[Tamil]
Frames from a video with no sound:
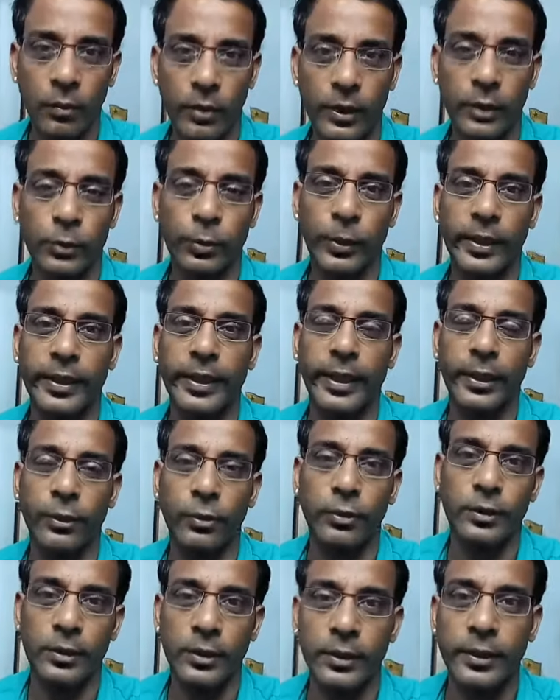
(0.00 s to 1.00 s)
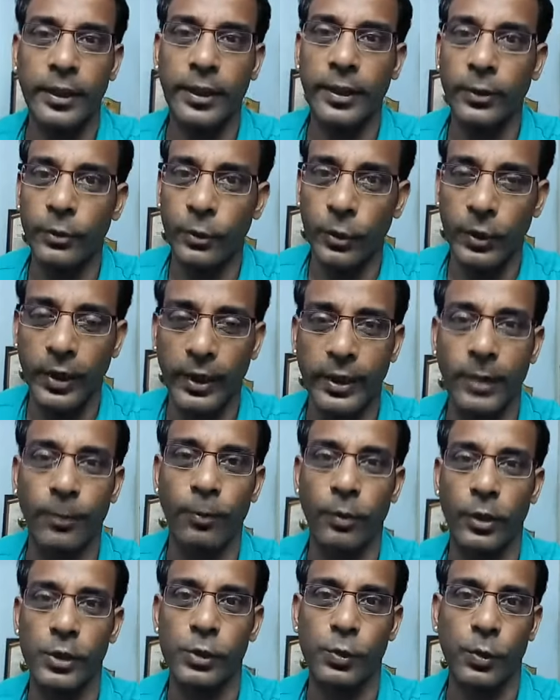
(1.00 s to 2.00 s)
ஒரு டுவெண்ட்டி டு தேர்ட்டி யூகே
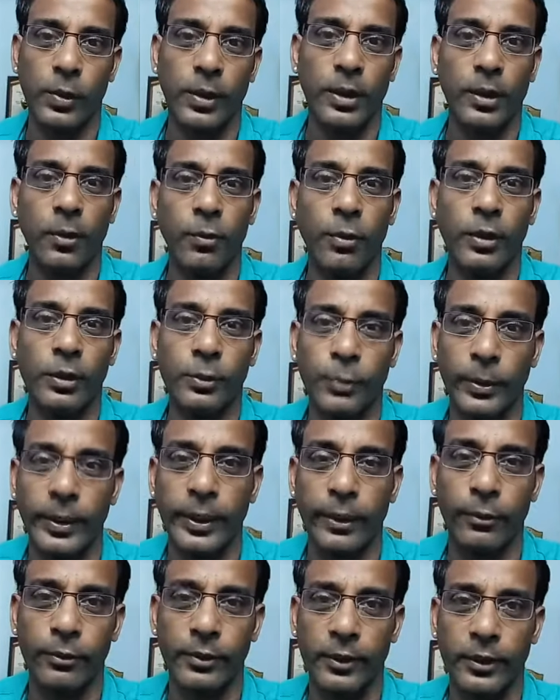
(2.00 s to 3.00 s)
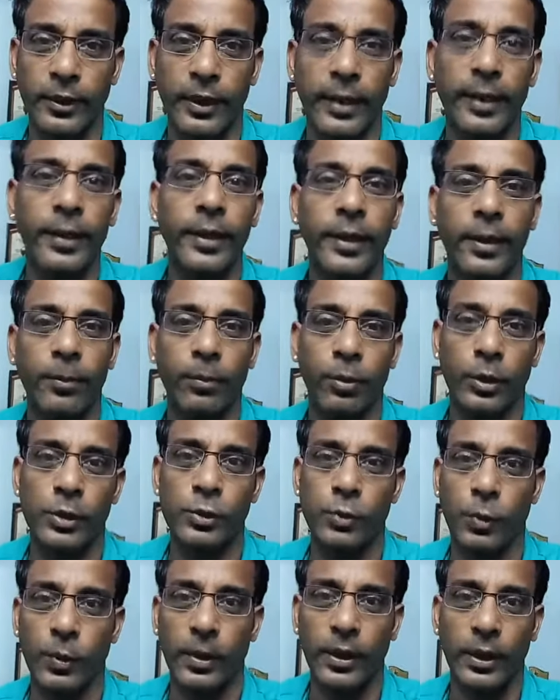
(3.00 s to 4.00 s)
எம்ப்ளாயிஸ் வருவாங்க ஒரு டுவெண்ட்டி டு தேர்ட்டி இந்தியன்
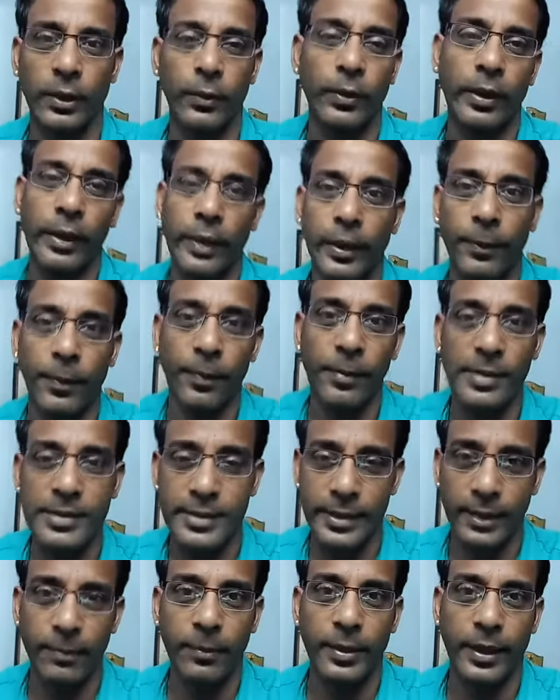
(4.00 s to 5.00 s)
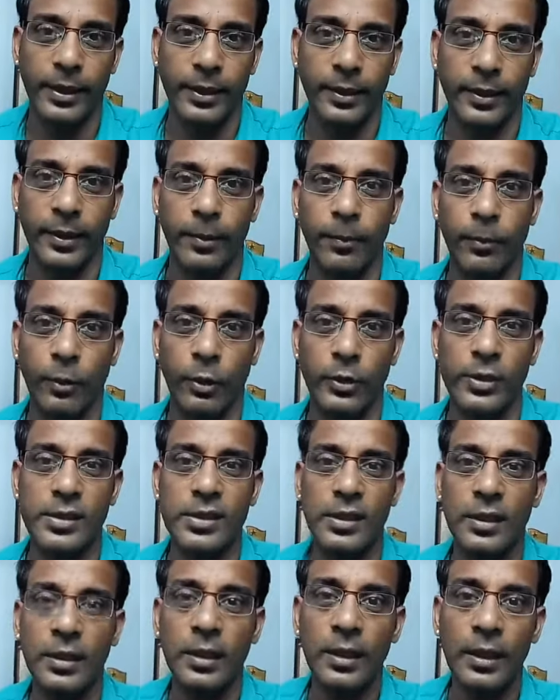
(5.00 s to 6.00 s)
எம்ப்ளாயிஸ் வருவாங்க இவங்க ரெண்டு பேருமே சேம் கேட்டகரி
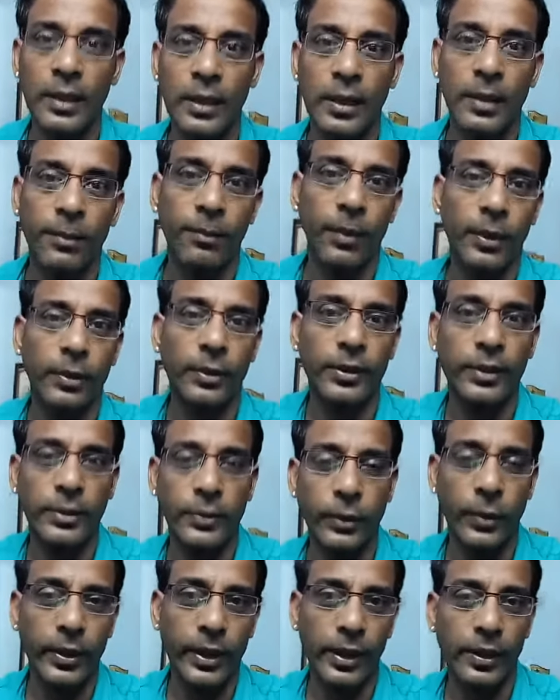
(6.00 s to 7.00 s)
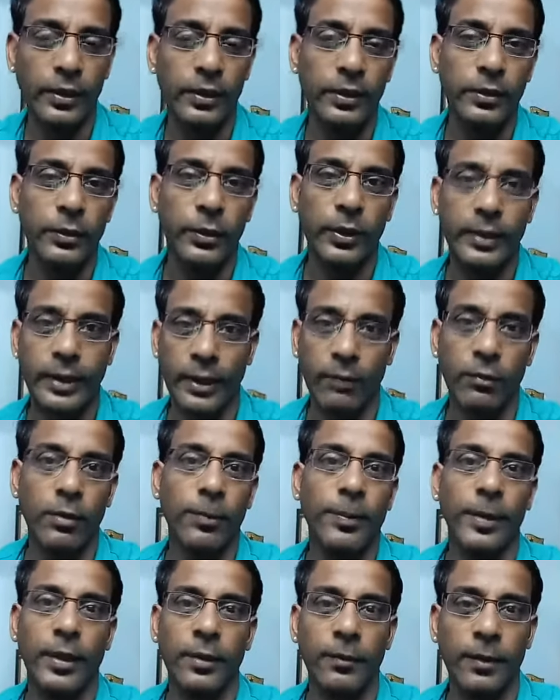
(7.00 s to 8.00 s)
எம்ப்ளாயிஸ் பட் வந்து யூகேலேருந்து இவங்க
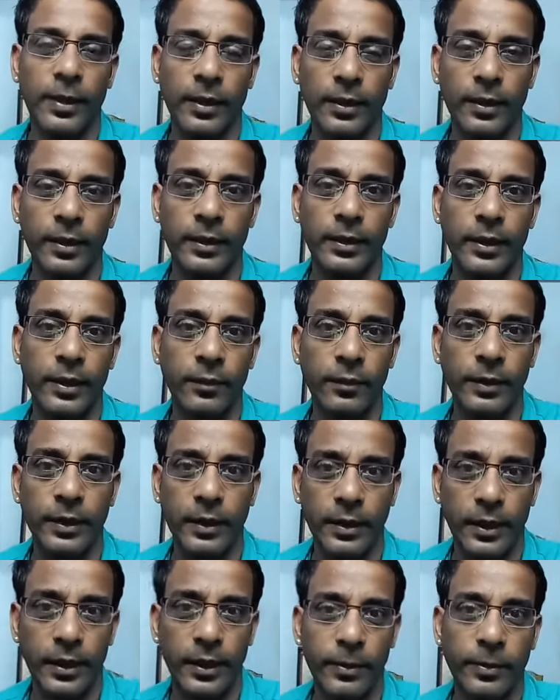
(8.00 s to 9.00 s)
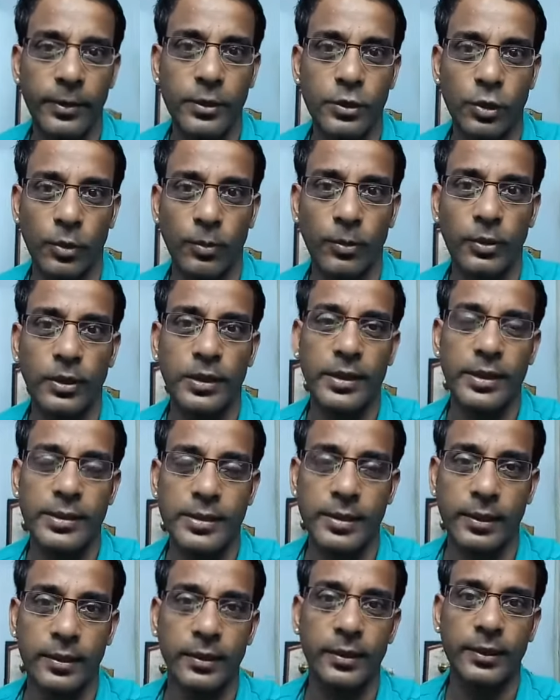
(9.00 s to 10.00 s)
ட்ராவல் பண்ணி வராங்க இந்த ஈவெண்ட்டுக்காக அப்படின்னு சொல்லும்போது தே
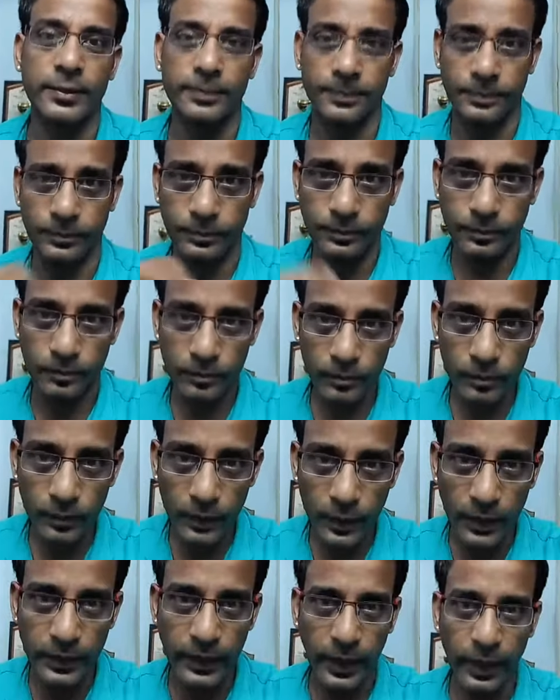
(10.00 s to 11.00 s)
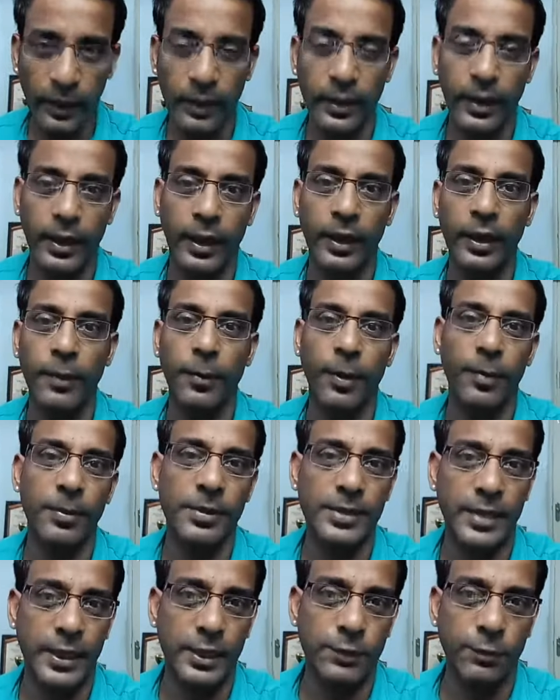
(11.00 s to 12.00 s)
செட் தர் எங்களுக்கு ரெண்டு
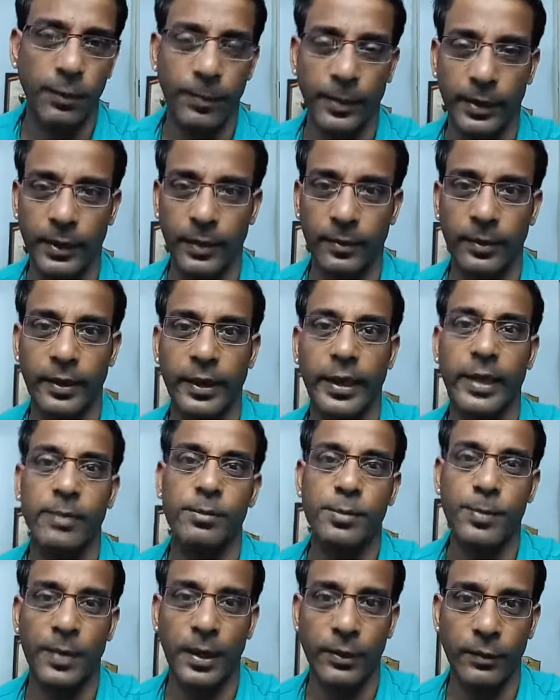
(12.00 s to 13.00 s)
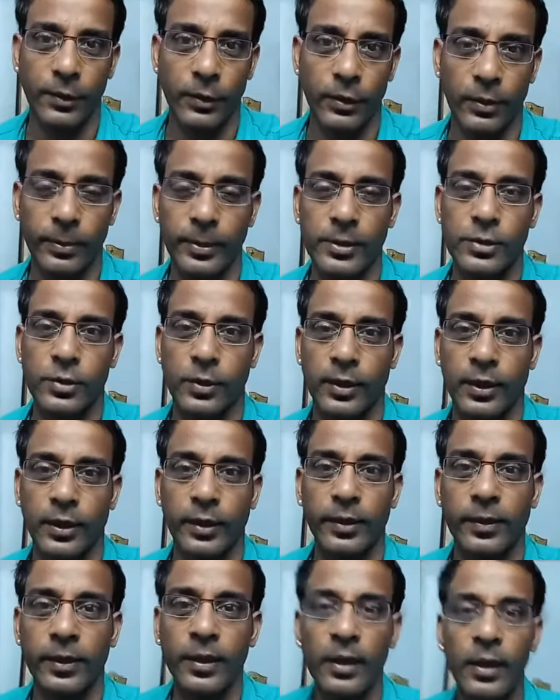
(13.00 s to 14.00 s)
பேருமே சாட்டிஸ்ஃபை பண்ணுற மாதிரி கேம்ஸ் பிளான் வேணும் அப்படின்னு
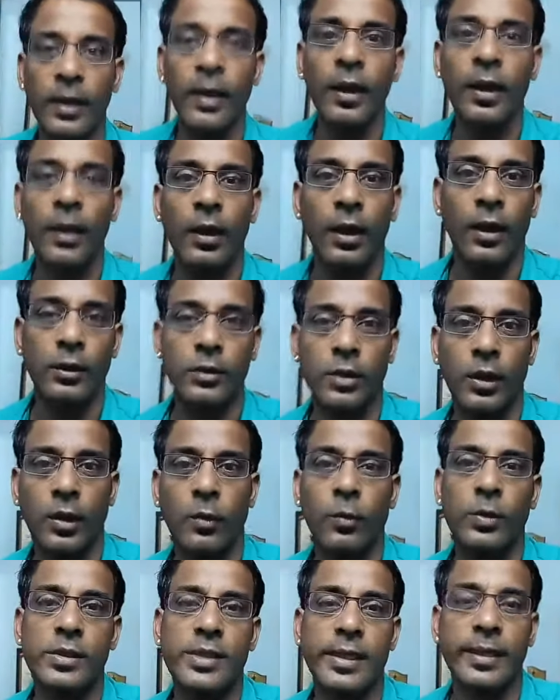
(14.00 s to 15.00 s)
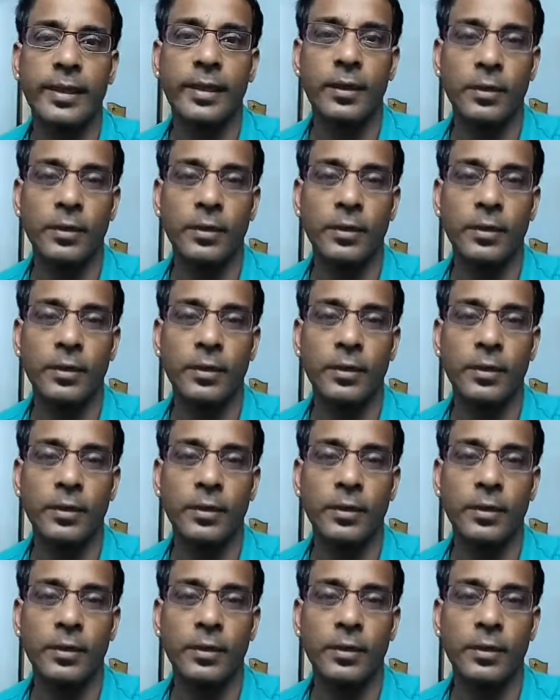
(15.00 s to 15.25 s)
சொன்னாங்க ஆல்வோஸ்